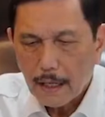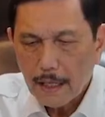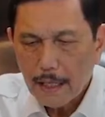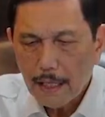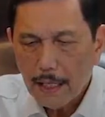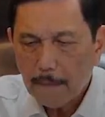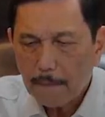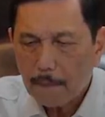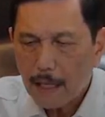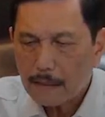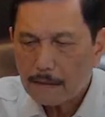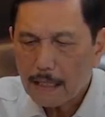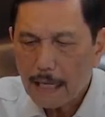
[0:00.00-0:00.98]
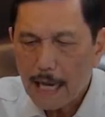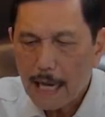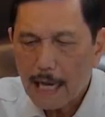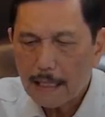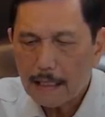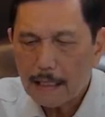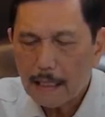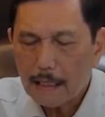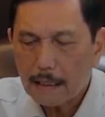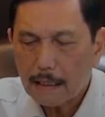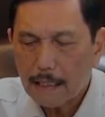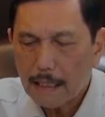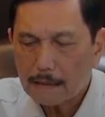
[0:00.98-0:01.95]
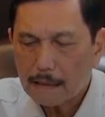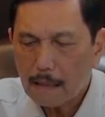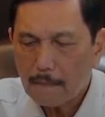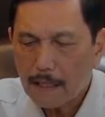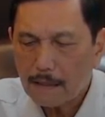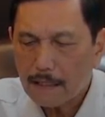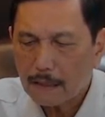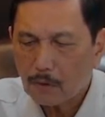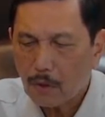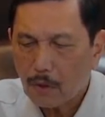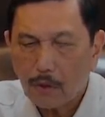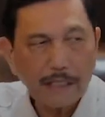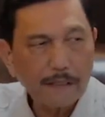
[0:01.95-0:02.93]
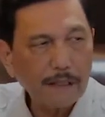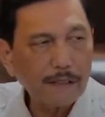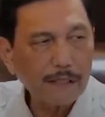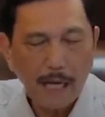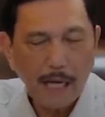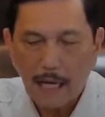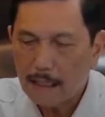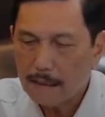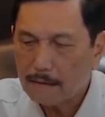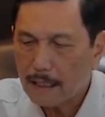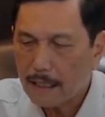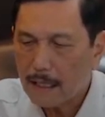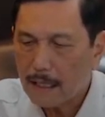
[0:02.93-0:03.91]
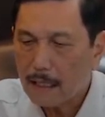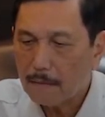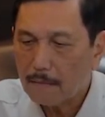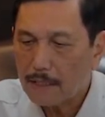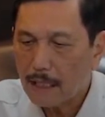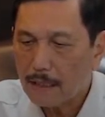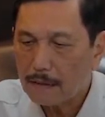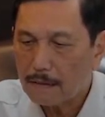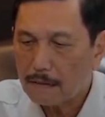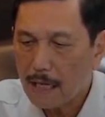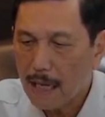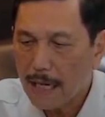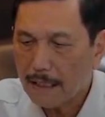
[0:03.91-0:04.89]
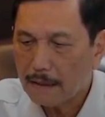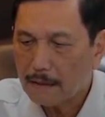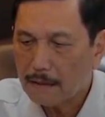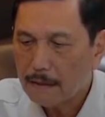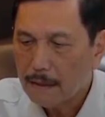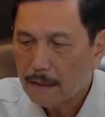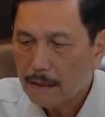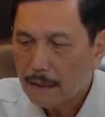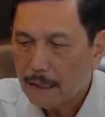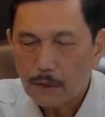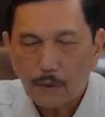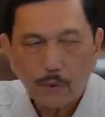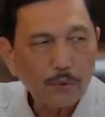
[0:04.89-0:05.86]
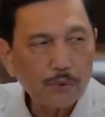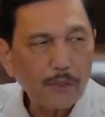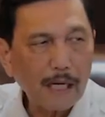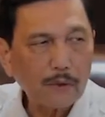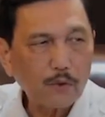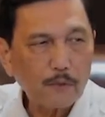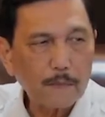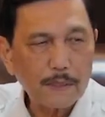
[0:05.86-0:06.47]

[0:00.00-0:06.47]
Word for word: Ini pelaksanaan eh, kegiatan pada sektor non-esensial, saya kira Anda bisa lihat slide, itu 100%.